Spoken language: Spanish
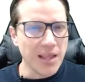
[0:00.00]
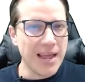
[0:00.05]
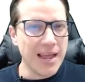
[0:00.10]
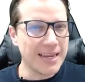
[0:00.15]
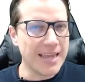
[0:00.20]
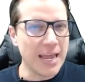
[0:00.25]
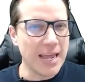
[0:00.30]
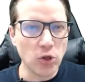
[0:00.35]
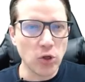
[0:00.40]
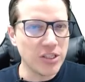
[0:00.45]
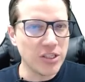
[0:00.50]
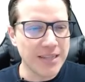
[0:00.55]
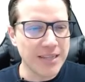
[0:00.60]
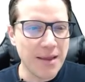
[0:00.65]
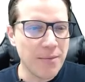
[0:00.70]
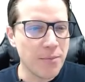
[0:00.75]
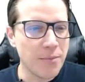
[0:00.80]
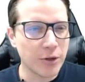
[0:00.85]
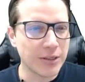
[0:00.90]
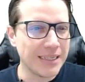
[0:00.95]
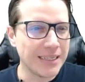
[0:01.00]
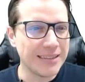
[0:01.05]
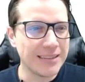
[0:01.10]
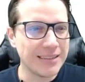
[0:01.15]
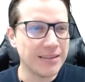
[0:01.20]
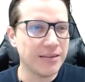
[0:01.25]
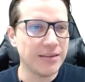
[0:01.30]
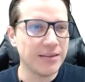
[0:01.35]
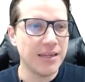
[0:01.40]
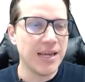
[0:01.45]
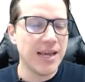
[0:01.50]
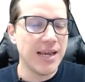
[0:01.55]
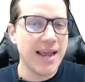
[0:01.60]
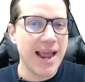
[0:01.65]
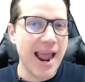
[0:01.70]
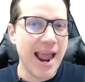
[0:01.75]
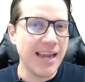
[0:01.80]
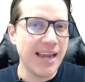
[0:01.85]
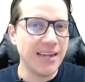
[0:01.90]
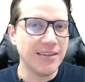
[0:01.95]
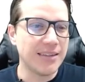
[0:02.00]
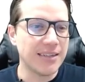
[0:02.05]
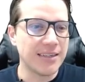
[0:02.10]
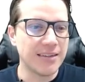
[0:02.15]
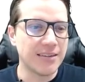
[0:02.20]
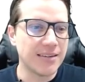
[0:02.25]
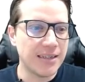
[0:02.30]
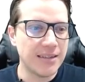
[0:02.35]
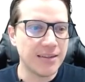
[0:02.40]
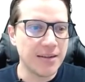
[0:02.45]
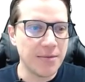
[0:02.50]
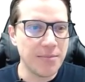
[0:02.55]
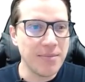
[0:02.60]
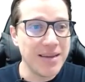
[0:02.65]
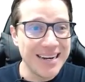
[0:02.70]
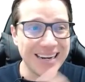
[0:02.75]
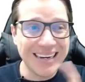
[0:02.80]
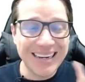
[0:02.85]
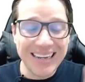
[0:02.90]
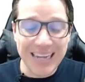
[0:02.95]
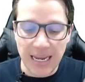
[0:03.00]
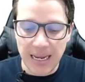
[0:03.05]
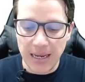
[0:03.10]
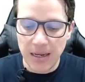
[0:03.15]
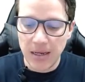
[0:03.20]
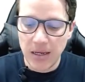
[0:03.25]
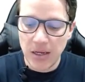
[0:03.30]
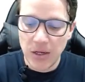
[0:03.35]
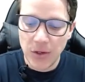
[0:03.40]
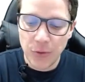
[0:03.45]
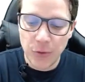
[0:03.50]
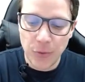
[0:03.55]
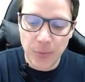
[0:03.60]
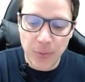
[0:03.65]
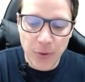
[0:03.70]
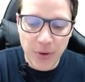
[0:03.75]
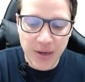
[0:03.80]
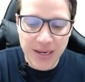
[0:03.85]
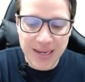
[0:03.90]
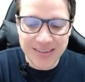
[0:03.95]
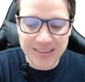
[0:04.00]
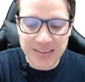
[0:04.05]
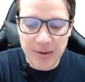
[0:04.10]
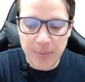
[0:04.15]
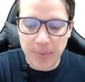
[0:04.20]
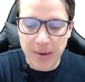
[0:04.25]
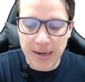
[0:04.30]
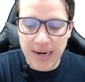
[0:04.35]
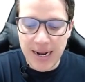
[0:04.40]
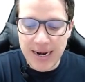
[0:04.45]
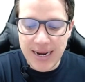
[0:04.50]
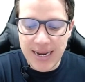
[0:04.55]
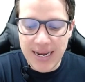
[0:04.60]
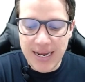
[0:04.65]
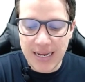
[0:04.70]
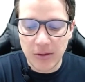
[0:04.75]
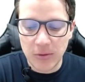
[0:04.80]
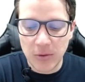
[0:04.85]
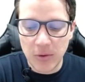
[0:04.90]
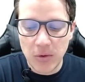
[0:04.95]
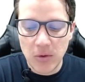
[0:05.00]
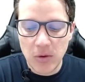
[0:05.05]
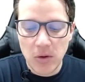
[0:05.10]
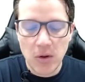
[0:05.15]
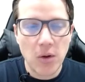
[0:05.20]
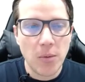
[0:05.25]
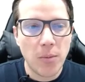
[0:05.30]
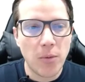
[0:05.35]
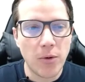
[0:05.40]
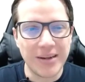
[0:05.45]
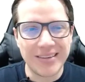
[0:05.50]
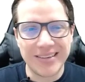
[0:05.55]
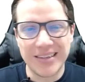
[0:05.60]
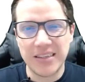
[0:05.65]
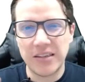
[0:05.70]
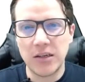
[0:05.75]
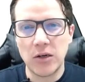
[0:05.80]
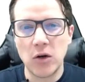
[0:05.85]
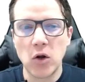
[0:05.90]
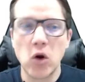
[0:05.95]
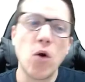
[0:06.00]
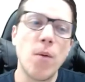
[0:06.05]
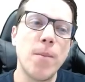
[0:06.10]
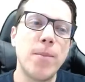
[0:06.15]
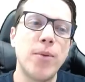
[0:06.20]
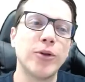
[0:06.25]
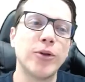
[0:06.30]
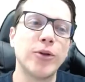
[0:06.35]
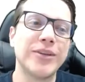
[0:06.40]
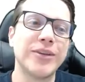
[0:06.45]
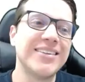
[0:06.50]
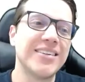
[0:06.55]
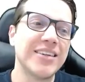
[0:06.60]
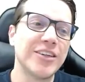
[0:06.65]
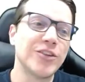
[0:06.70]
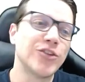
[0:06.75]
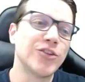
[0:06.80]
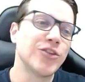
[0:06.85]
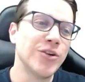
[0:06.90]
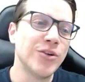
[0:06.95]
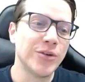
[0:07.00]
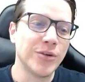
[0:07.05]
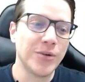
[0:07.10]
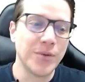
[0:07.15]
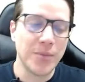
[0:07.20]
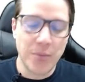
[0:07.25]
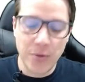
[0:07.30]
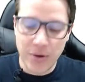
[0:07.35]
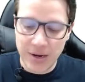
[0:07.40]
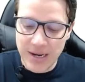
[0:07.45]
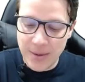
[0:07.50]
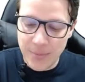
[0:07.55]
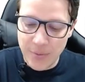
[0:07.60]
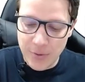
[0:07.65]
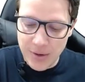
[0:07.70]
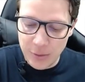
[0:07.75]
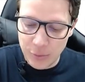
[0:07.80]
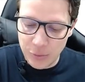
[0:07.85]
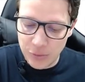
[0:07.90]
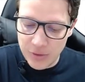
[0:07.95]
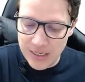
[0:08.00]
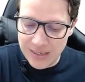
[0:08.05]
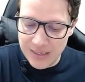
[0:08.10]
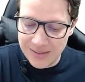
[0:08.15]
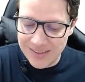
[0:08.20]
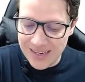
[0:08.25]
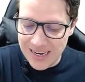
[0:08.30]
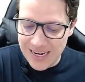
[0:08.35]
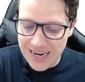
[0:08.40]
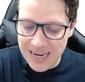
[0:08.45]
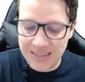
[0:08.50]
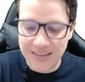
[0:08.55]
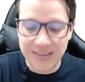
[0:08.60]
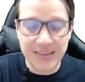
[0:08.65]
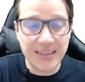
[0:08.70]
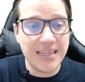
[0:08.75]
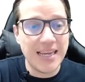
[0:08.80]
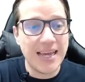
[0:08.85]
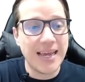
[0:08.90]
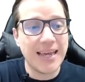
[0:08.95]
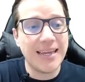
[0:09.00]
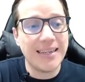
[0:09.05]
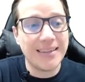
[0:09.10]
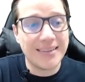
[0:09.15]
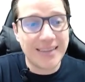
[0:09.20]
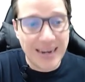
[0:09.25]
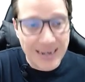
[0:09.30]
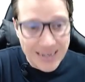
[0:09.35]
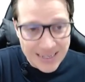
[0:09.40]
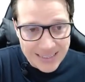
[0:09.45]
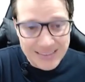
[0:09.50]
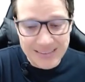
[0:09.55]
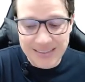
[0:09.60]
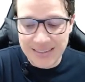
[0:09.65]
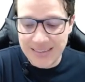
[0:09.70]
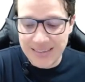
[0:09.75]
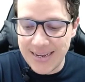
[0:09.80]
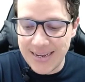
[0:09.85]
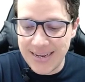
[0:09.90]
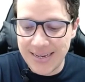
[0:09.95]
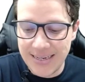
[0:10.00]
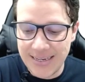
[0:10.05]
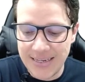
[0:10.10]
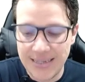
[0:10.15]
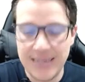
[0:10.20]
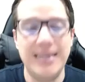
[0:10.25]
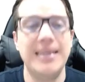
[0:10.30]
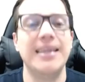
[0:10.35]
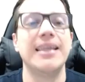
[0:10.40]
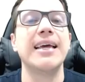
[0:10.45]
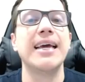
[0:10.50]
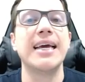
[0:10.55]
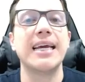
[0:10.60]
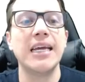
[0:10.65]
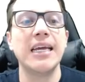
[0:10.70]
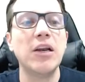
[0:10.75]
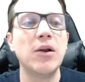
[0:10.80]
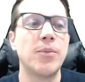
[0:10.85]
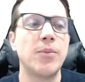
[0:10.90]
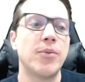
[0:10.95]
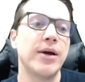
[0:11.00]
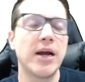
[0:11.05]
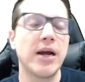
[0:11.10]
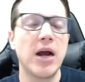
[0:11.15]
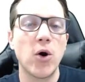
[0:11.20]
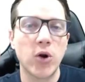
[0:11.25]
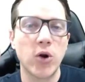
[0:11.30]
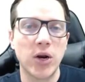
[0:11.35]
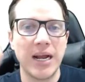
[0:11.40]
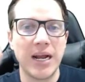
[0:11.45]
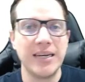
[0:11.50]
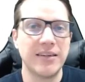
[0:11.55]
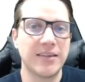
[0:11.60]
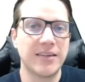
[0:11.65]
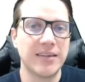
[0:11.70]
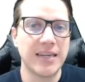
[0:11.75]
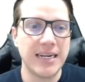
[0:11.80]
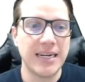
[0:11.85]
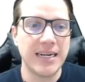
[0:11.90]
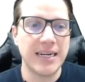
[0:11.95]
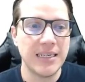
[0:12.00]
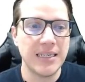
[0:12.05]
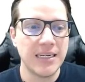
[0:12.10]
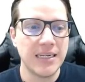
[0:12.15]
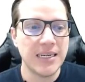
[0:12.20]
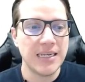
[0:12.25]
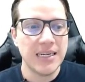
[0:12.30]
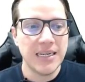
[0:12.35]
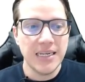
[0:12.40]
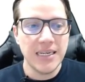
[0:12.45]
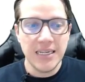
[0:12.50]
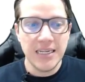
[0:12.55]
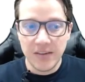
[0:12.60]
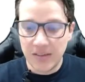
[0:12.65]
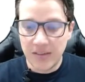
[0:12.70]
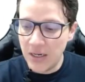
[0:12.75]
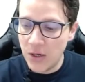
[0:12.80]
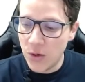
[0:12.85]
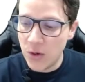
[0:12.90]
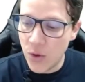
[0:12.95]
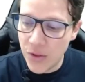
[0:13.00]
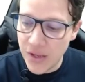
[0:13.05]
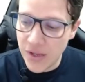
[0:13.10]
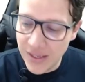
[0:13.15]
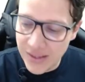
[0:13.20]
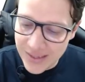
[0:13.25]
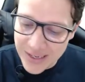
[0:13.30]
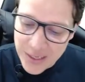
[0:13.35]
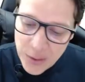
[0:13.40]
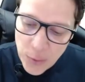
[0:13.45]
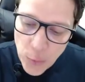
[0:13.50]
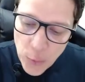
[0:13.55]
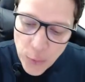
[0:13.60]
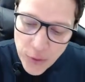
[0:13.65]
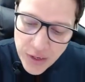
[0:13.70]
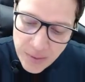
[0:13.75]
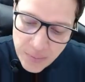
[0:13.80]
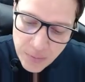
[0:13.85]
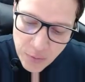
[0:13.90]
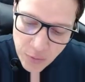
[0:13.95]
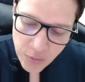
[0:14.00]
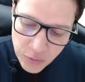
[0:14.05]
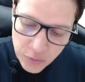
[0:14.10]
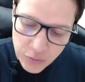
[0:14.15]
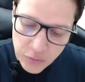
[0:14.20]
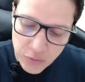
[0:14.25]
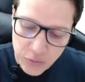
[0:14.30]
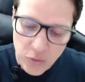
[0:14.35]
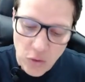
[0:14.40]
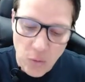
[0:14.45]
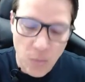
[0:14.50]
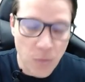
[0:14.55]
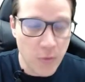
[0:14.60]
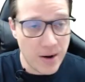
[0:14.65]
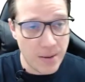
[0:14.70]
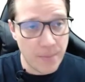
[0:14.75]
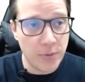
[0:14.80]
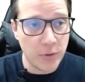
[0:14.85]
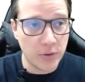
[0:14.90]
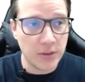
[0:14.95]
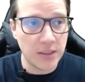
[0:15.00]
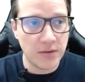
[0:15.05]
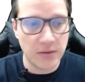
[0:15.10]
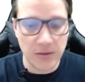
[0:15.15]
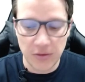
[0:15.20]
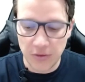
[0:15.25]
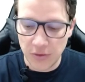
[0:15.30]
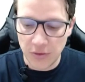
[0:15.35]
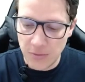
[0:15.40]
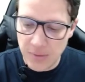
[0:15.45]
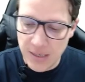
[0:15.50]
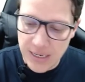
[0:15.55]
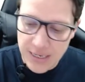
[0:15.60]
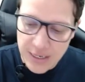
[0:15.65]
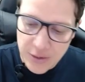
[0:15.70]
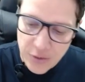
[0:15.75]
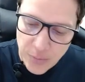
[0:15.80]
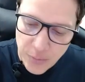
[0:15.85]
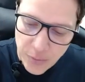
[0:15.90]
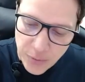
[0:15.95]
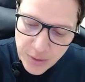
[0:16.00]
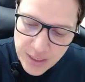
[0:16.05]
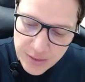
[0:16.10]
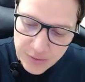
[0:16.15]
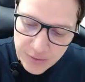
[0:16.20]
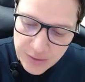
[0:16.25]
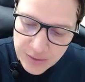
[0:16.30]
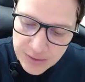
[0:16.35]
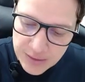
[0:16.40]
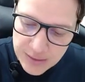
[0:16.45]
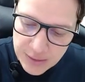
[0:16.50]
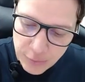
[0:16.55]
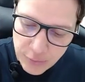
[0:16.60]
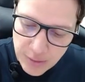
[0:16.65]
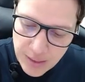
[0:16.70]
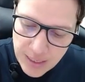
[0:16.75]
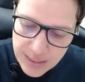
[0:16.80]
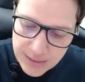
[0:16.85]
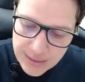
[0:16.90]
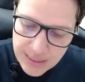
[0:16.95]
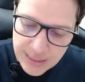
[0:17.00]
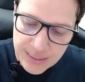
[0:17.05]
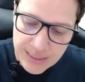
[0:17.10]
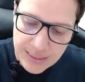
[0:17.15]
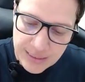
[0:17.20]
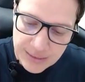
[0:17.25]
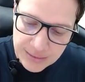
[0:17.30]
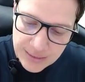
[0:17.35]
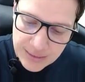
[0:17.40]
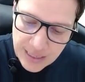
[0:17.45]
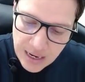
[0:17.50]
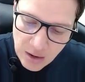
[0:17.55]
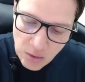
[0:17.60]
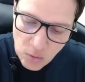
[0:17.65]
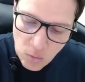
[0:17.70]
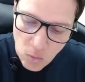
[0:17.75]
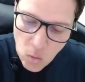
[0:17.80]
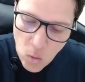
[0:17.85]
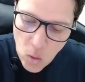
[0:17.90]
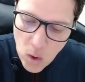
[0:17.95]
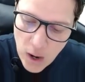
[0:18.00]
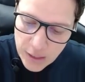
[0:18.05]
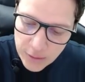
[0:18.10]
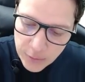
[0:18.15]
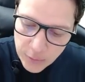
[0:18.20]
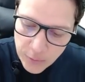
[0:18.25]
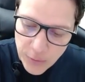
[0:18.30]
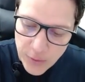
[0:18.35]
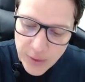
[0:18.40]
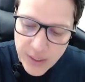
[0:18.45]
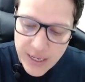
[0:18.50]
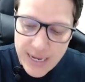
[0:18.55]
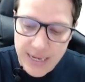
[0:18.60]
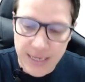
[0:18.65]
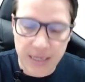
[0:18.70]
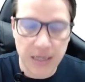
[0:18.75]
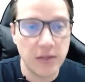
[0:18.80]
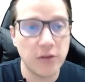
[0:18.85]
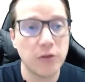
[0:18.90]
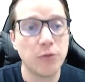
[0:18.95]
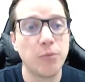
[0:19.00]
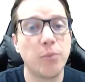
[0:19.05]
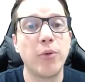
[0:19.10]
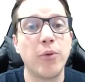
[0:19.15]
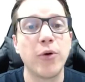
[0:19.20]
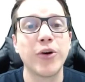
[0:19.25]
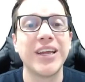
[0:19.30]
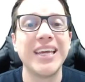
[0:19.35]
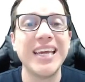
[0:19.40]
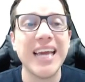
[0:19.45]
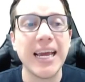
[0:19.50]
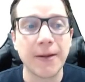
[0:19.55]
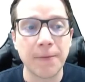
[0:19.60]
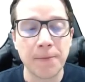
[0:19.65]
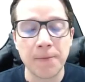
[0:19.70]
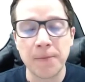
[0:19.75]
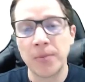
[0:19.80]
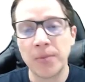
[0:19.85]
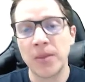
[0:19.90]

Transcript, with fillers: Aquí hay cositas importantes e interesantes. Mira que tú podrías separar esto por así decirlo, con potenciación. ¿Por qué? Porque tú tienes secante de X, tangente X y de X y lo puedes organizar allí. Si lo distribuimos como una potenciación, mira que yo podría decir de que esto es la tangente a la 4 de X. ¿Por quién?